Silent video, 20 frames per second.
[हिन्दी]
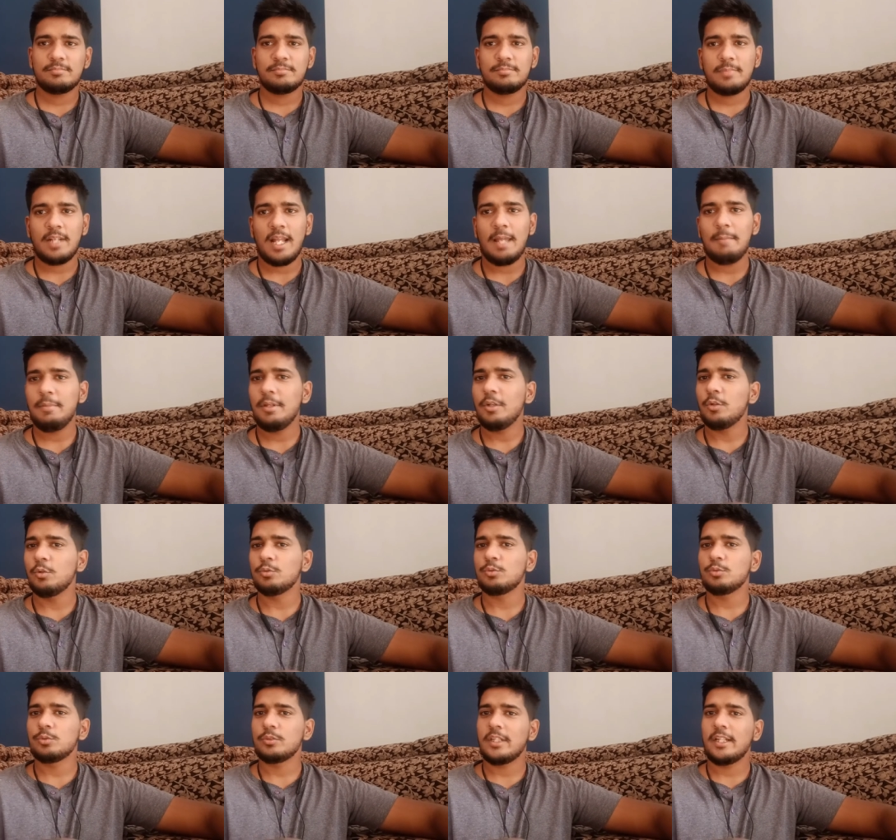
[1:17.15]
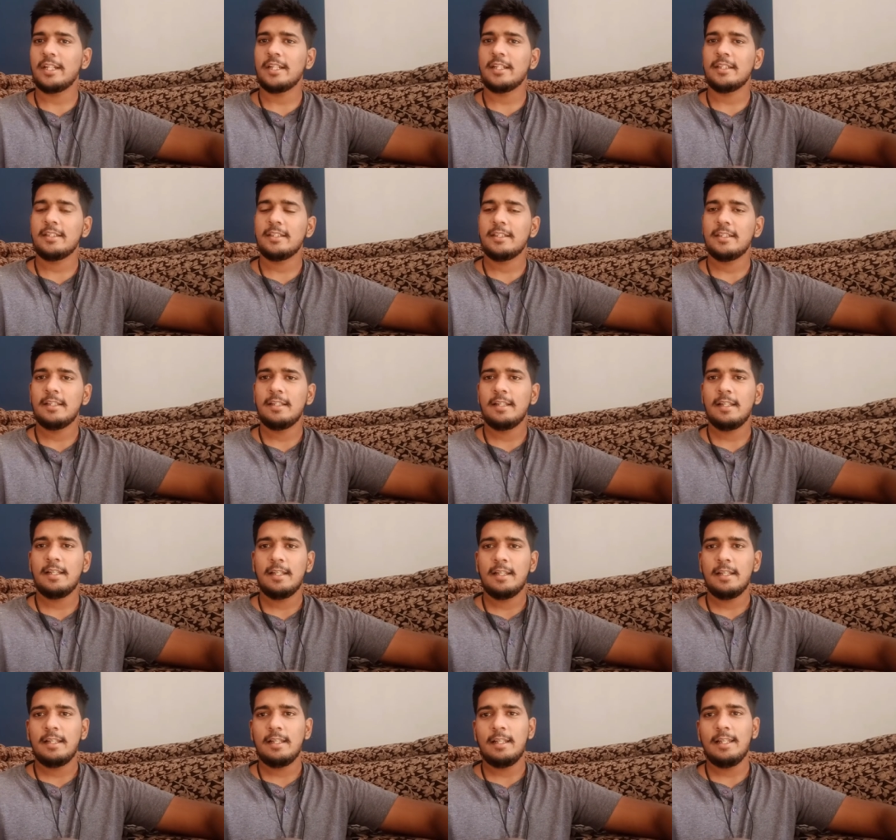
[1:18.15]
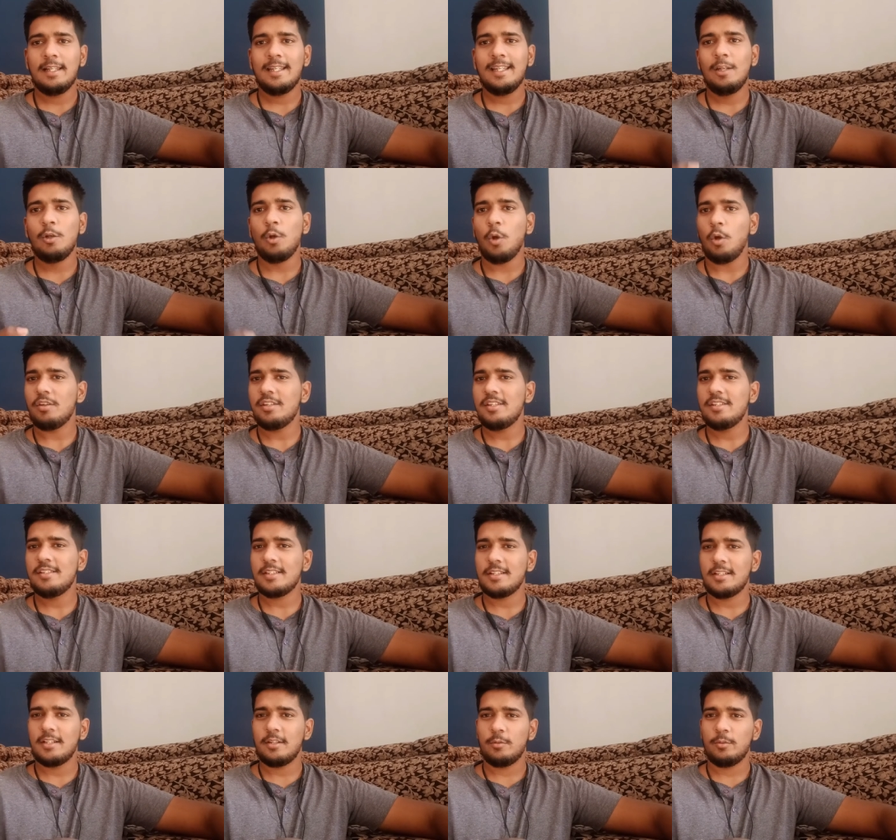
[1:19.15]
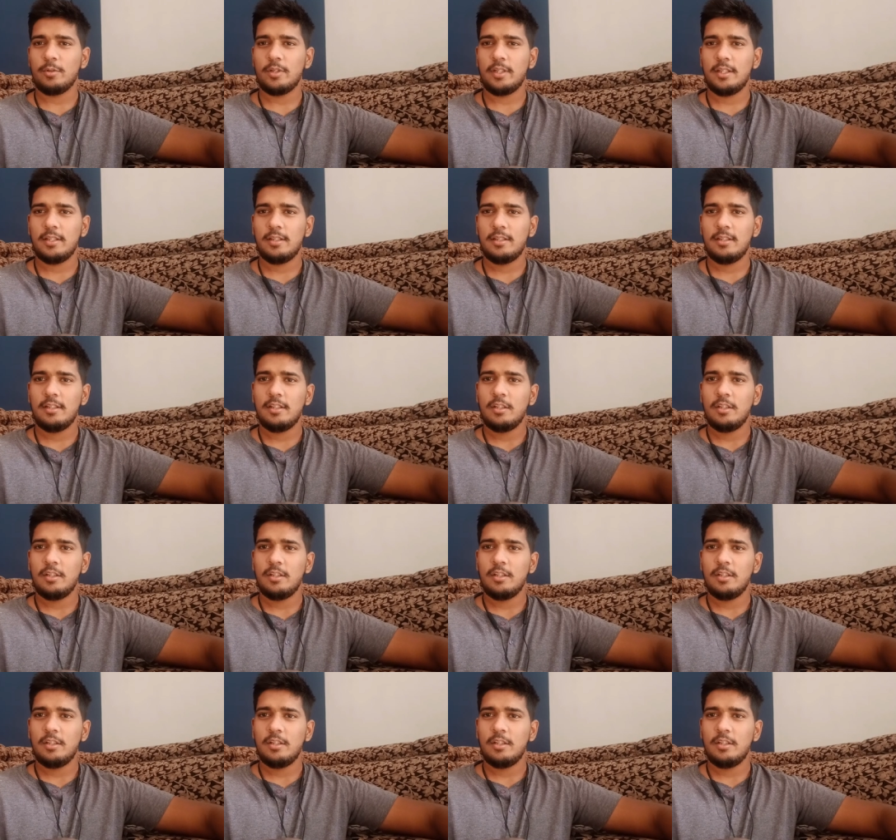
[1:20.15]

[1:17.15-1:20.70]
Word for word: प्राइमिंग हो चुका है लेकिन लॉसेस अकर हो रहे हैं